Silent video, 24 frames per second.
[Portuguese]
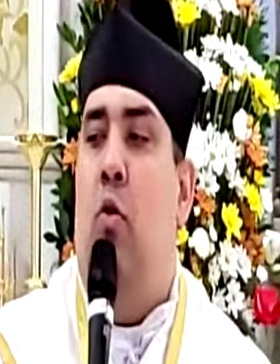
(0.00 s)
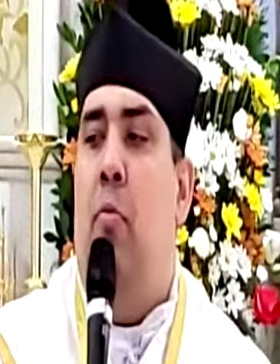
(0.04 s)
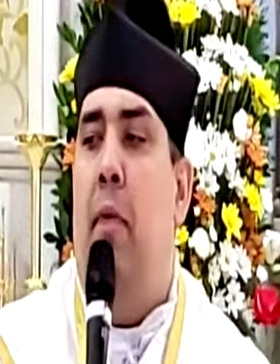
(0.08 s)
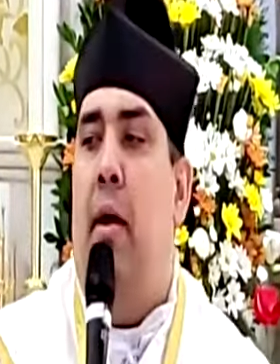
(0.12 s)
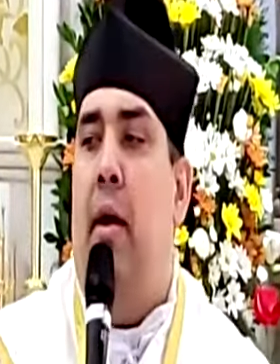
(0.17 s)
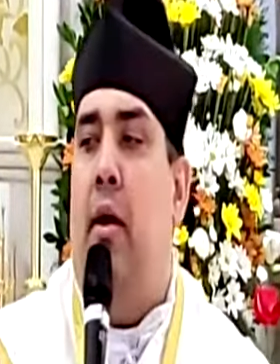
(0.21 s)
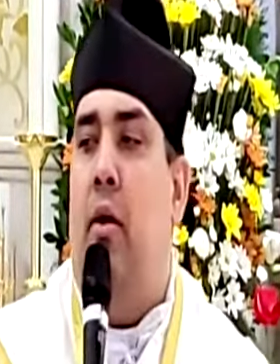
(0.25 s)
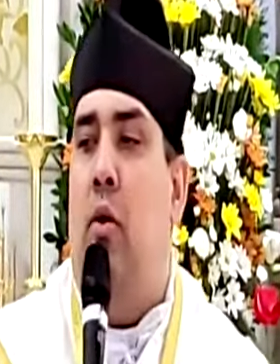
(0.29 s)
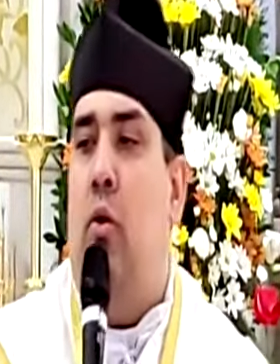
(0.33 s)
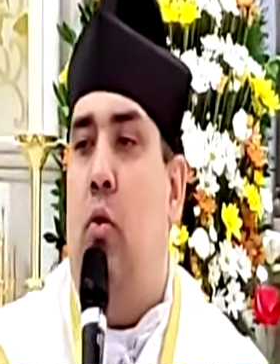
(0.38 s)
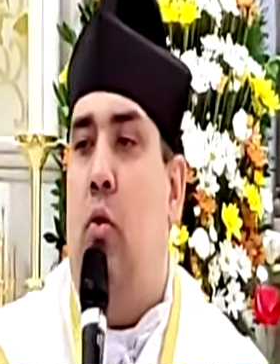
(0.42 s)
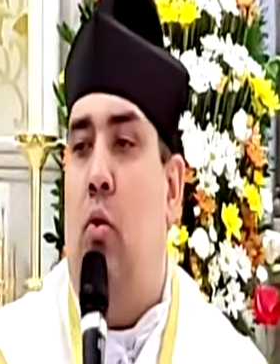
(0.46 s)

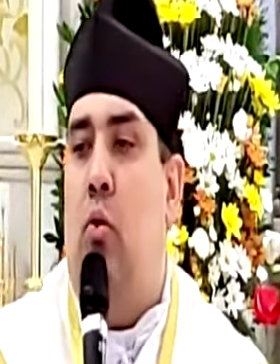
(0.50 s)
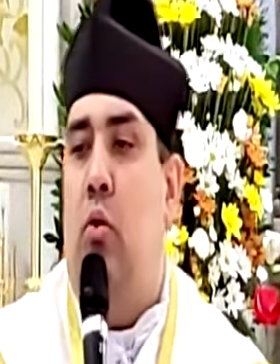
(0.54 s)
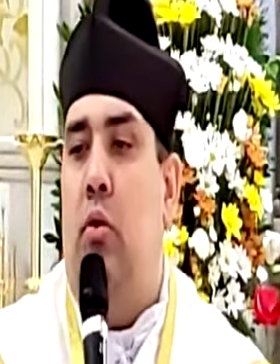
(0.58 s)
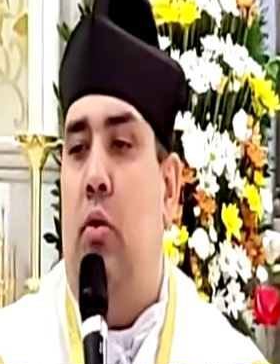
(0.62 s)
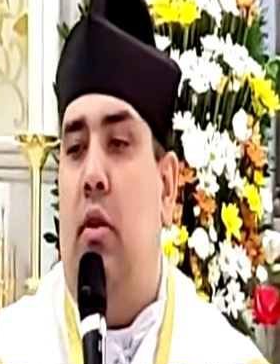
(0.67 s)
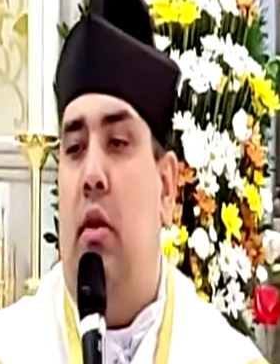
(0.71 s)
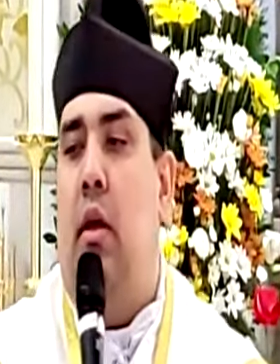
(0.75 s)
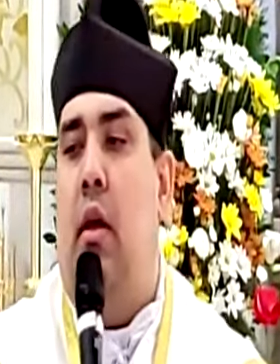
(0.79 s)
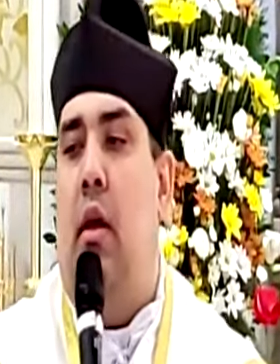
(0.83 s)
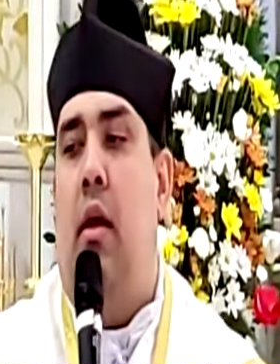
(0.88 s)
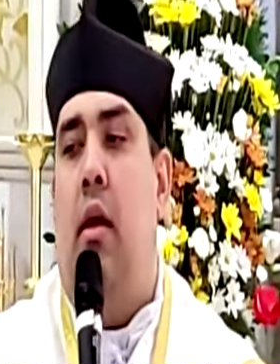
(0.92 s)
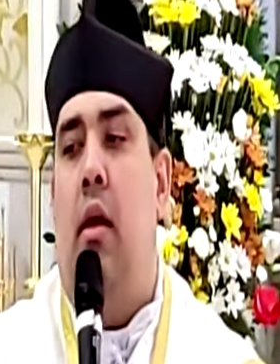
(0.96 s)
numa
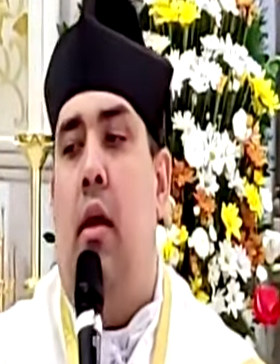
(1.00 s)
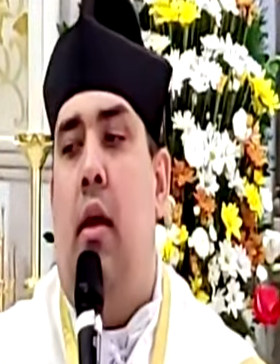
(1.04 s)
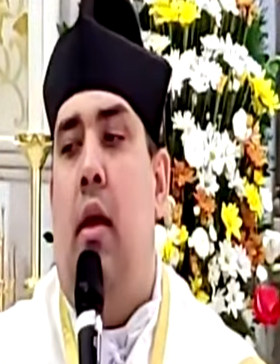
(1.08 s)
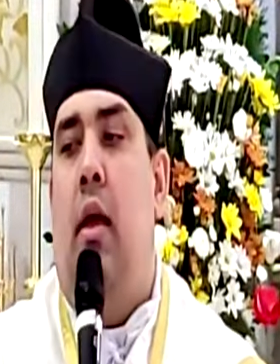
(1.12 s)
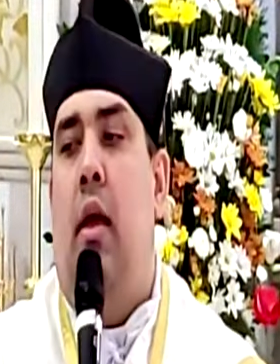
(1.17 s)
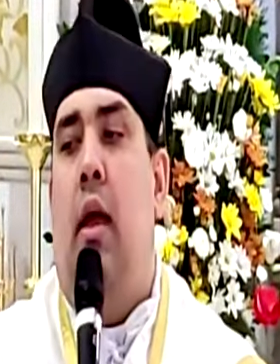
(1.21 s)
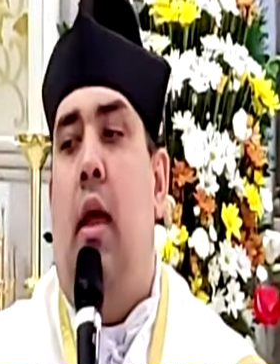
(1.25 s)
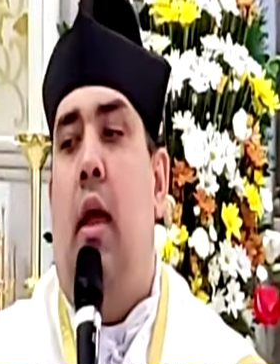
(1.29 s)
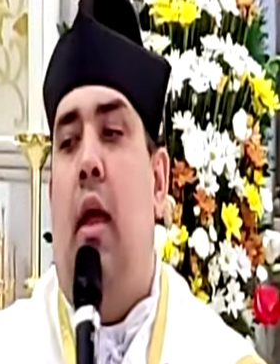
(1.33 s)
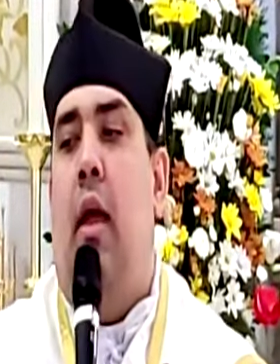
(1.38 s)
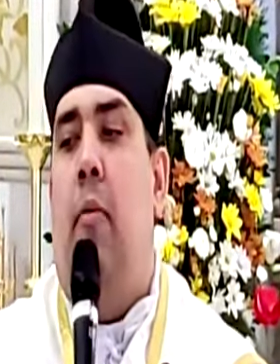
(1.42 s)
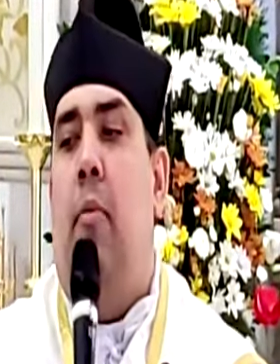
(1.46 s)
gruta,
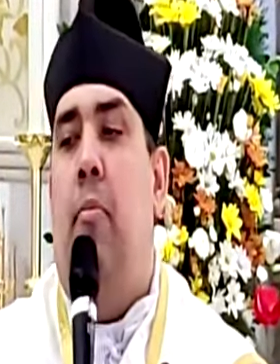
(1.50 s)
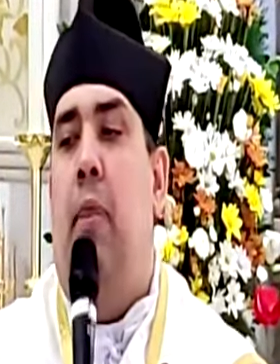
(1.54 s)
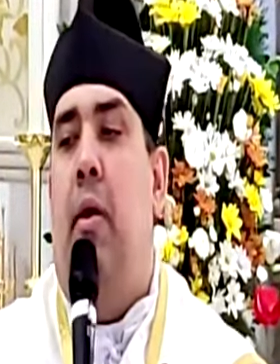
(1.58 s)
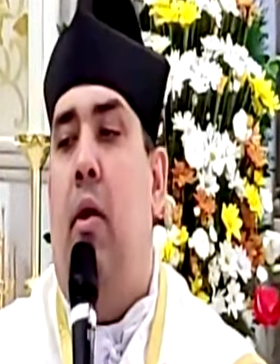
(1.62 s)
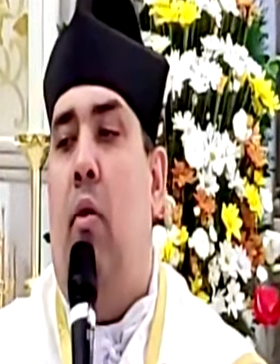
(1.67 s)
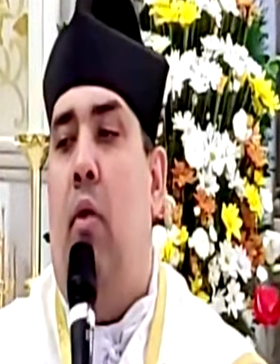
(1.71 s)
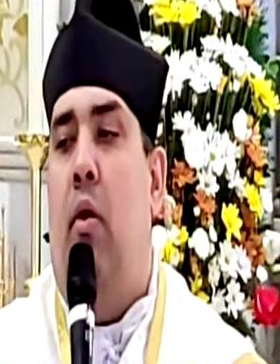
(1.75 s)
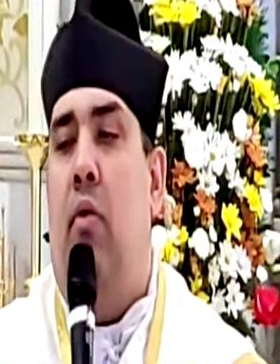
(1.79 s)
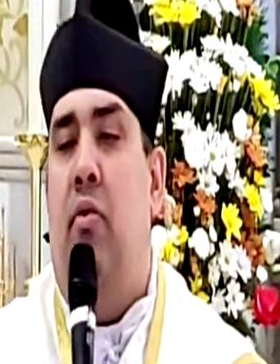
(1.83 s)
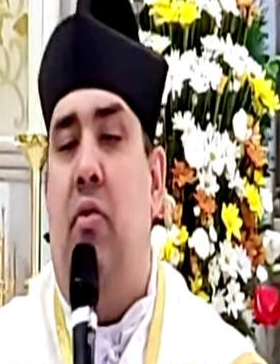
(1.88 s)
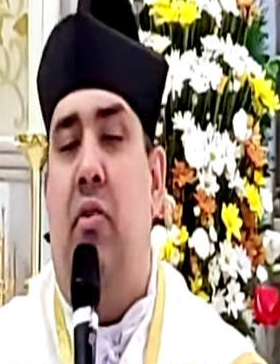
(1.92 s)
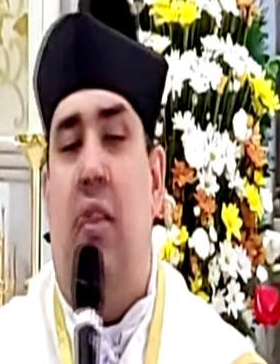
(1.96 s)

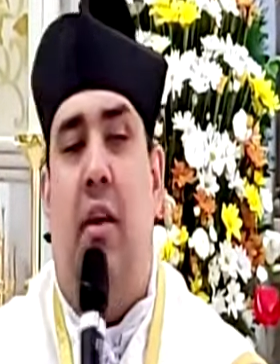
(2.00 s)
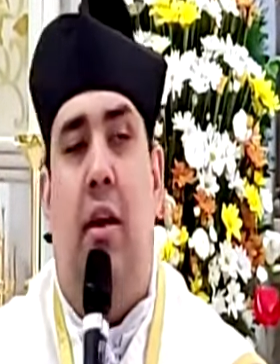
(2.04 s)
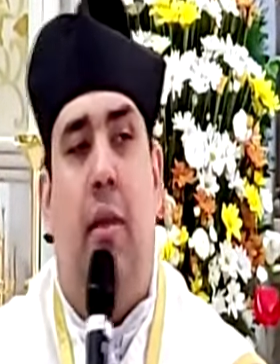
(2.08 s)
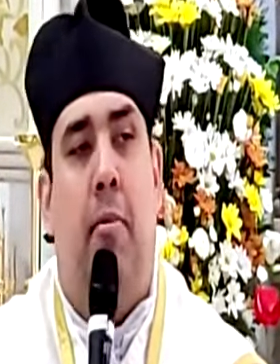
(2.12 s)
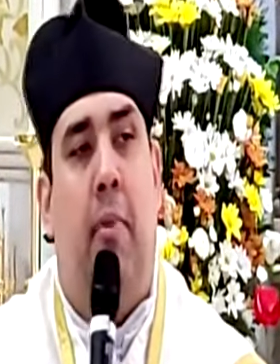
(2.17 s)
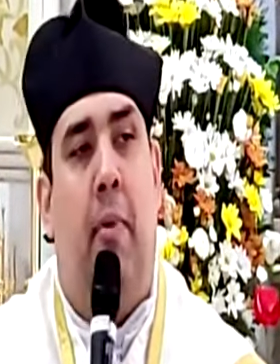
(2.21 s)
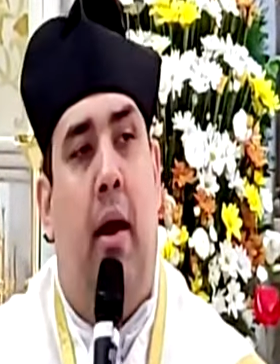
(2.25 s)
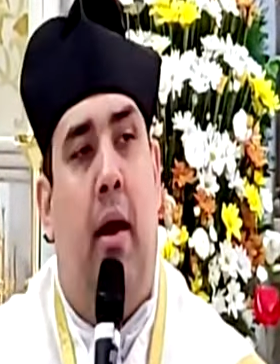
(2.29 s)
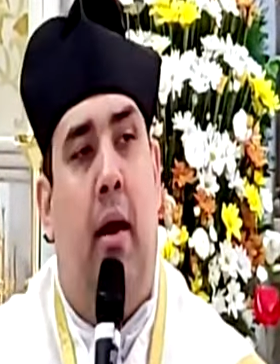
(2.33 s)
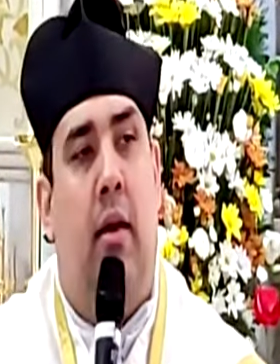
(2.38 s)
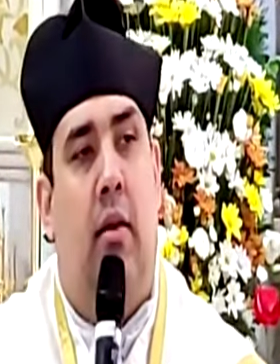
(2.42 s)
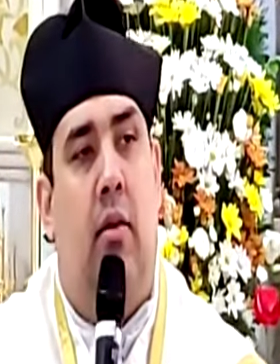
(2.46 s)
em meio
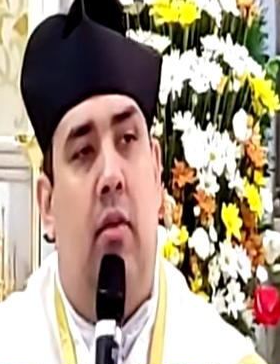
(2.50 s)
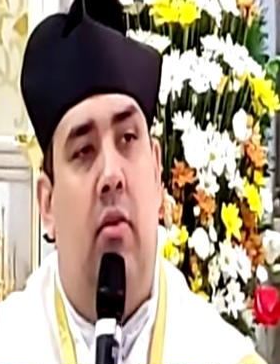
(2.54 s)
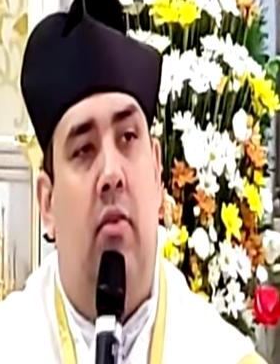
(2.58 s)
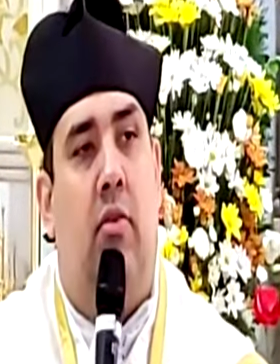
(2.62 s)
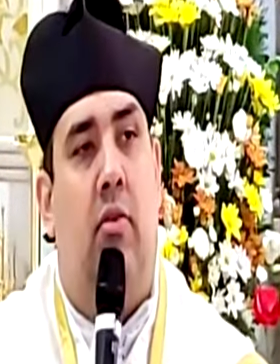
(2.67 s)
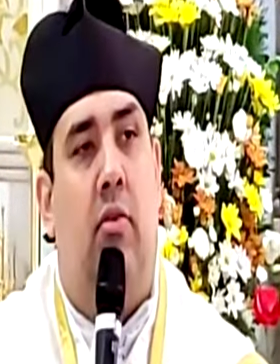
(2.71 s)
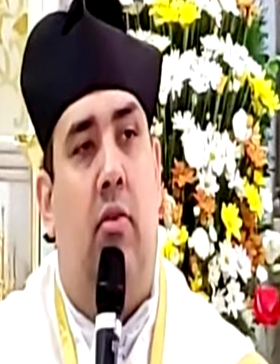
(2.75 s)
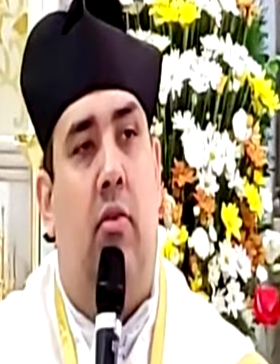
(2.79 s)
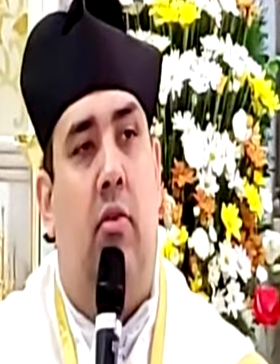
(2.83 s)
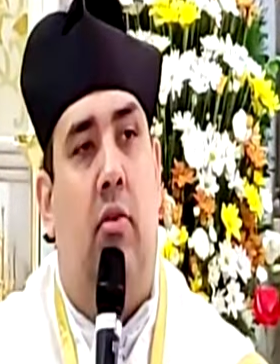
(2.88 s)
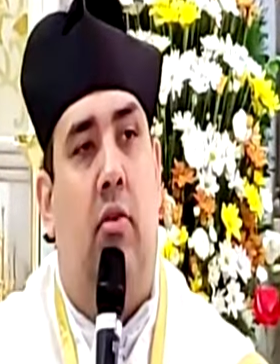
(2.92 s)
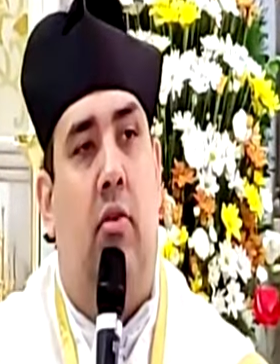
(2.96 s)
aos
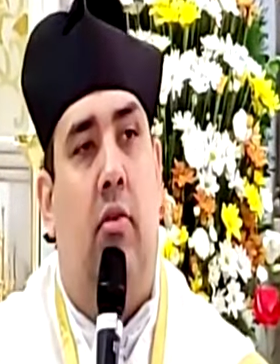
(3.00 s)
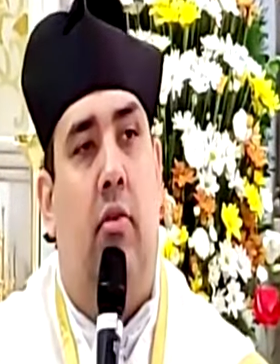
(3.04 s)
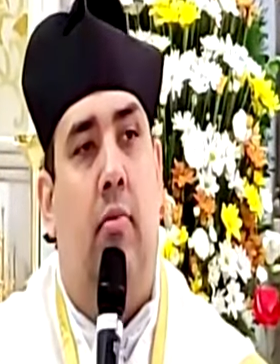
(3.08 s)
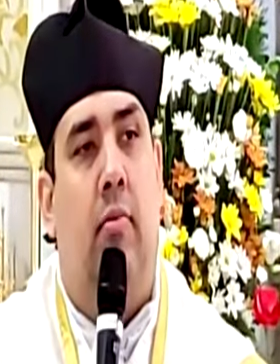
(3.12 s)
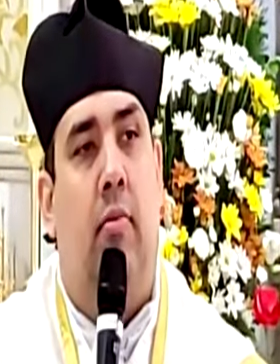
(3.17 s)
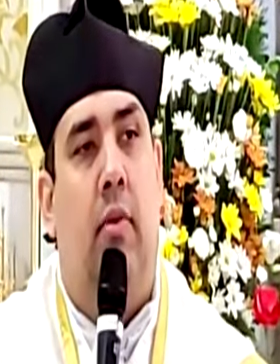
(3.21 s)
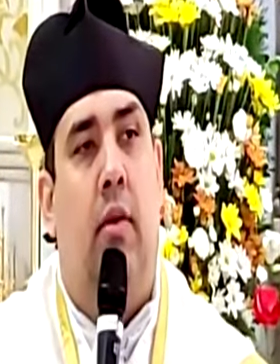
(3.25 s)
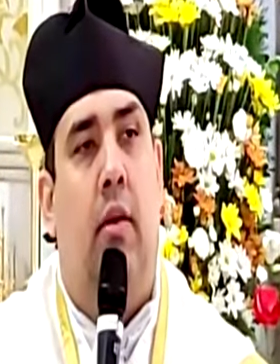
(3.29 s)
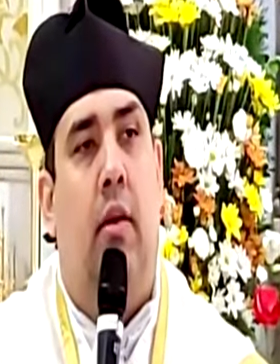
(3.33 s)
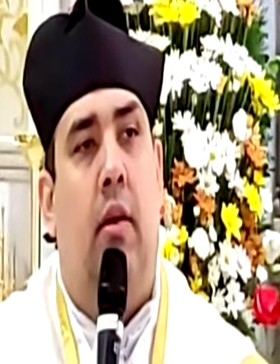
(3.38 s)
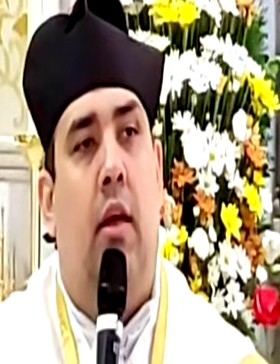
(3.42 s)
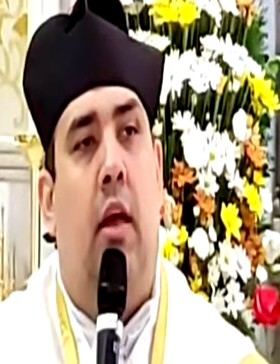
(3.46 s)

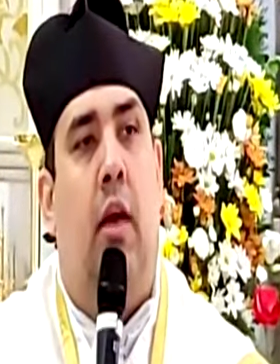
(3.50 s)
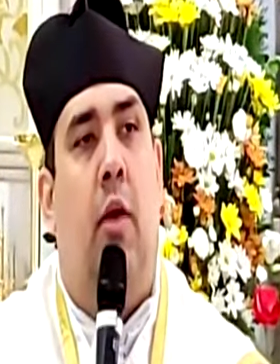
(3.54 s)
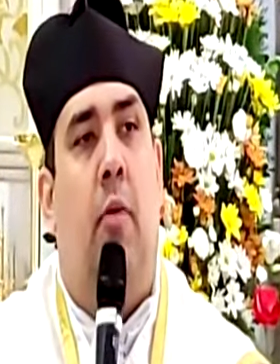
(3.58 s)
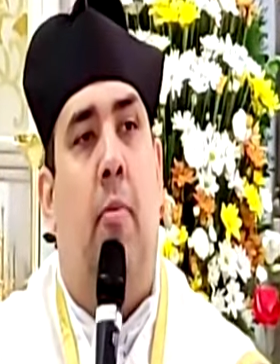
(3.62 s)
animais,